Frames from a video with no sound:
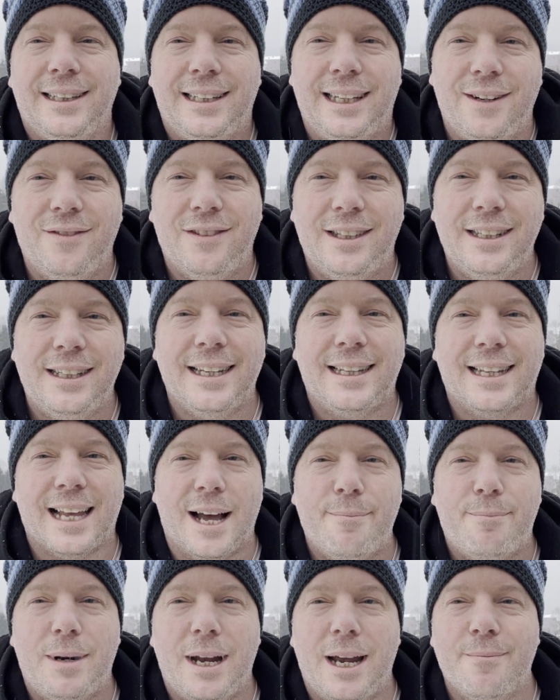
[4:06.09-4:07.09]
In dem Sinne
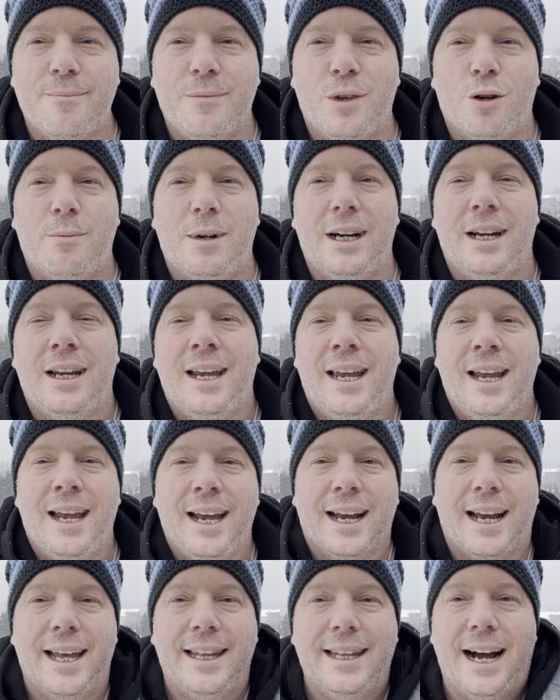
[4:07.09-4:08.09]
dranbleiben, nochmal
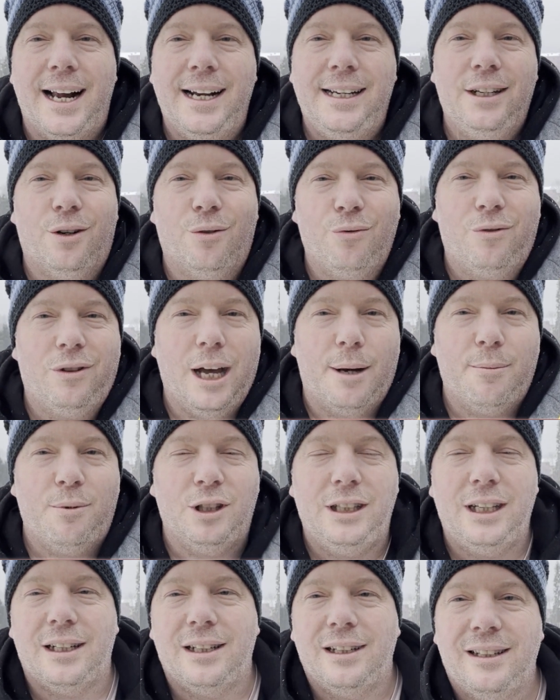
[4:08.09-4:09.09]
Kanal hier unten
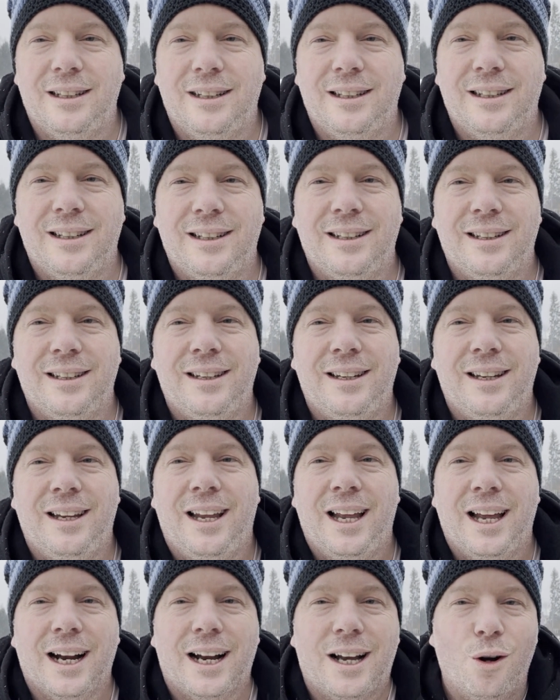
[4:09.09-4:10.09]
abonnieren,
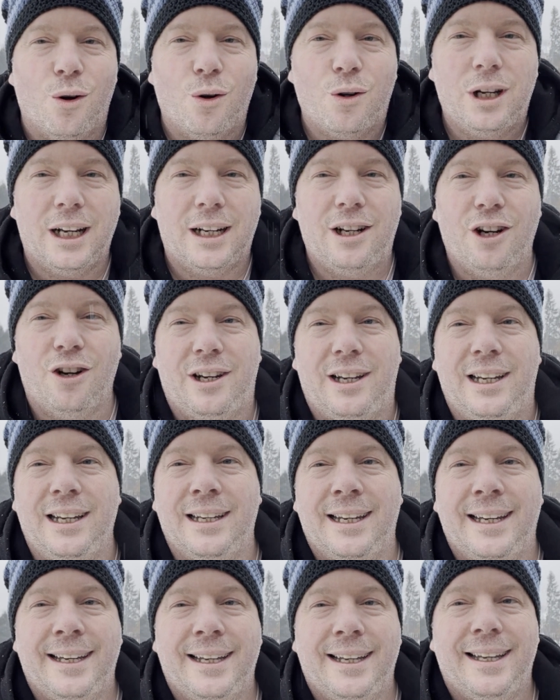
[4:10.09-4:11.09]
Glocke
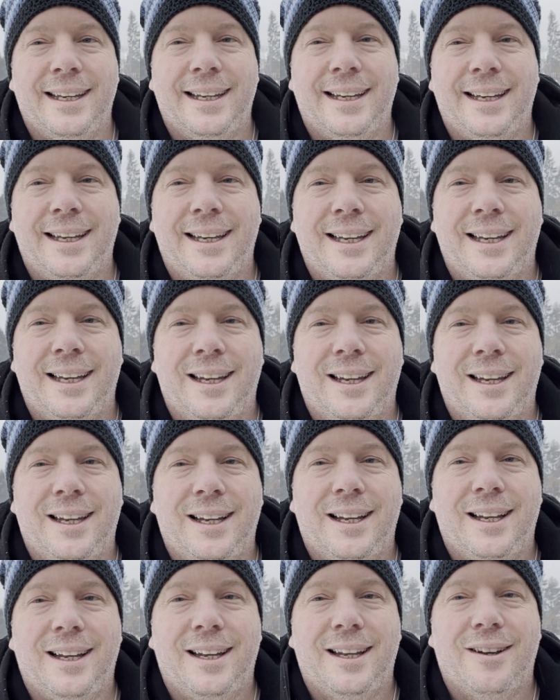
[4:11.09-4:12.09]
klicken
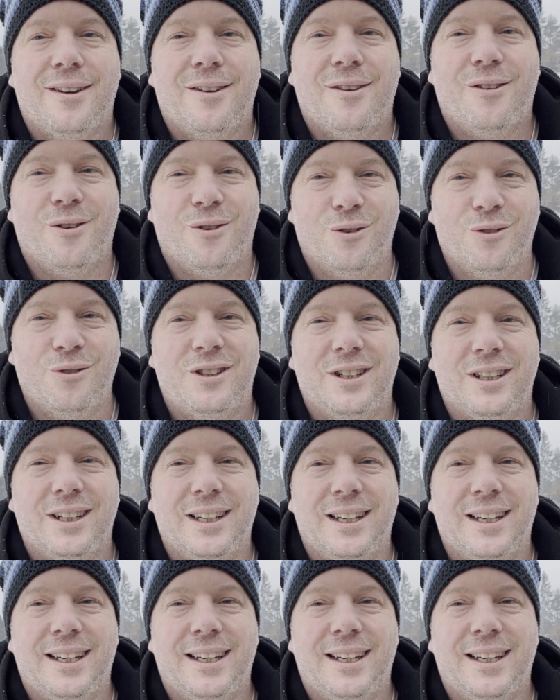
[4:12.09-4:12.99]
und